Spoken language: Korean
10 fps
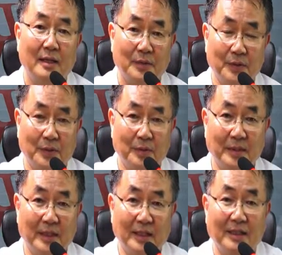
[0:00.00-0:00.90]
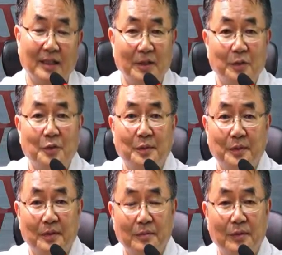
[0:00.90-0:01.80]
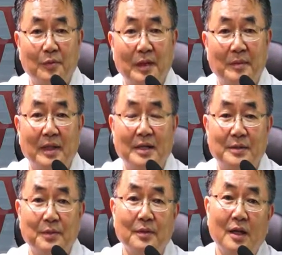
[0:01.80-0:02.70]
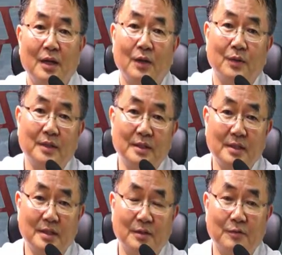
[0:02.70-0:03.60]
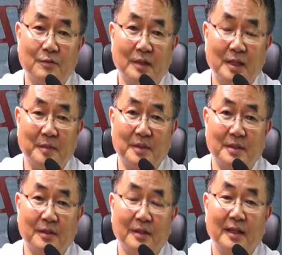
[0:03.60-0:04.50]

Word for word: 또 여러분이 예, 노트북 프로그램을 가지고 어디든지 들고 다니면서